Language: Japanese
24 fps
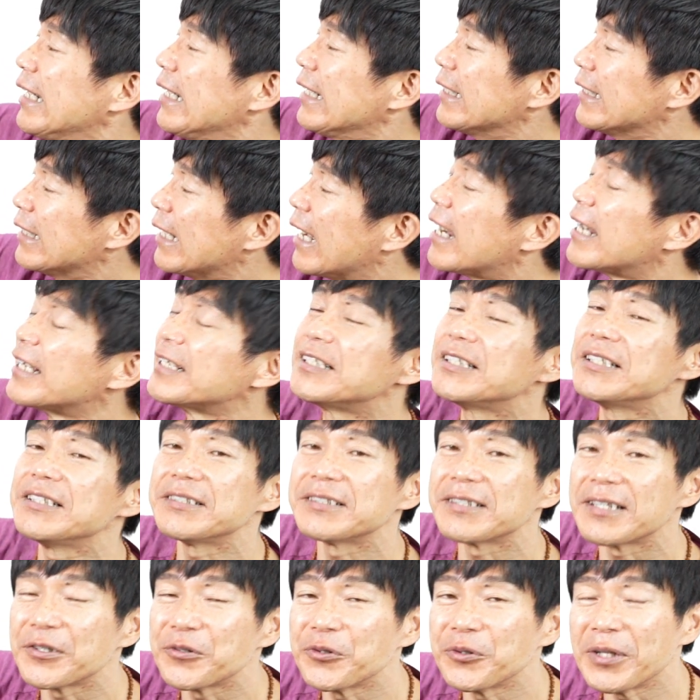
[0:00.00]
ヤギ
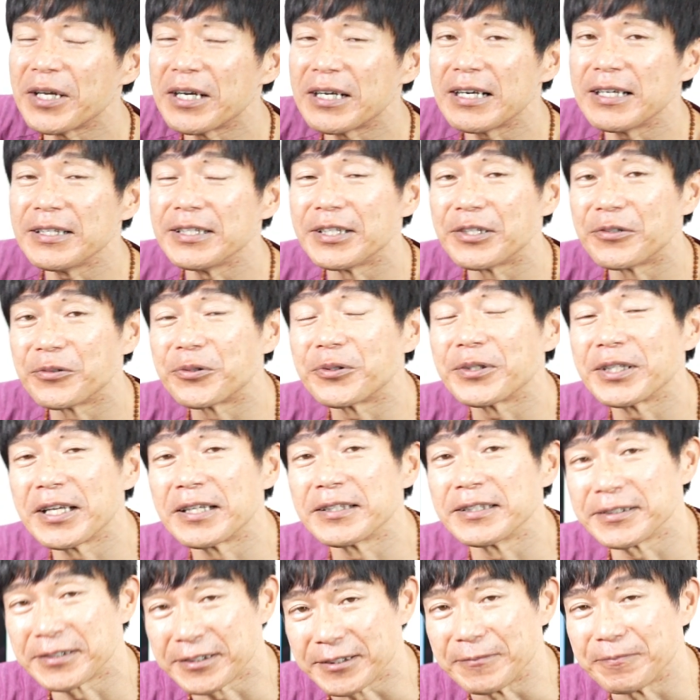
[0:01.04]
座の中にいる時な
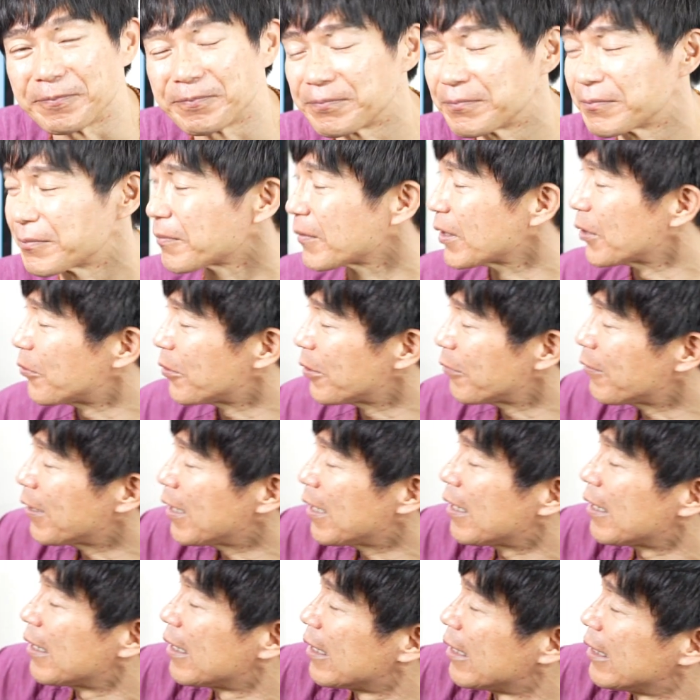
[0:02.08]
んです。これ
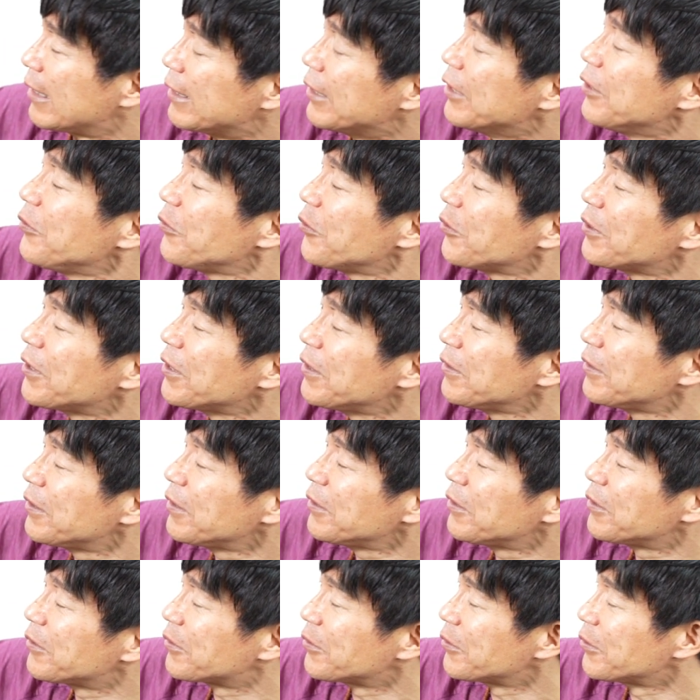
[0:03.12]
はインド占
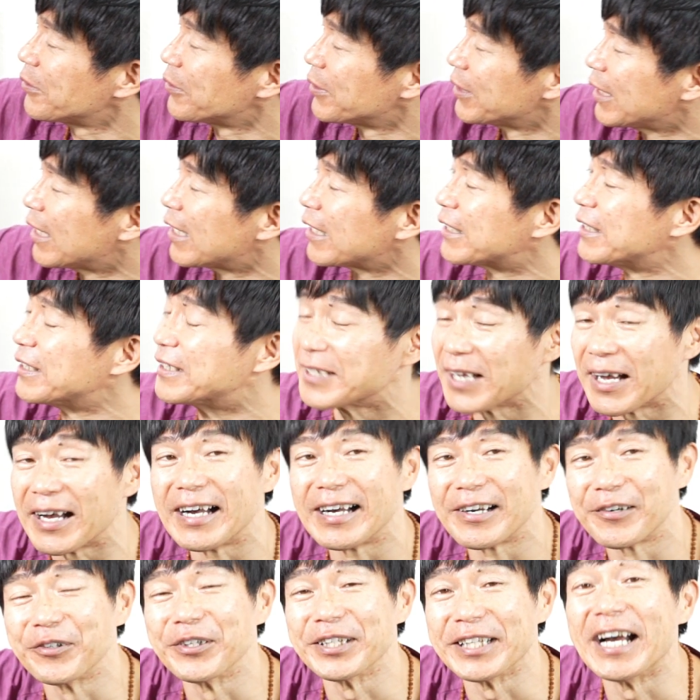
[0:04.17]
星術のヤギ座、
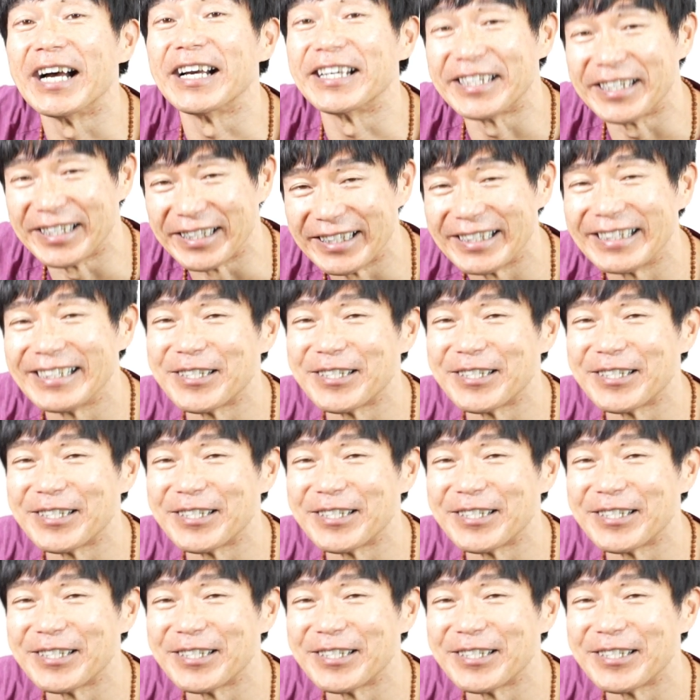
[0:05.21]
これヤギ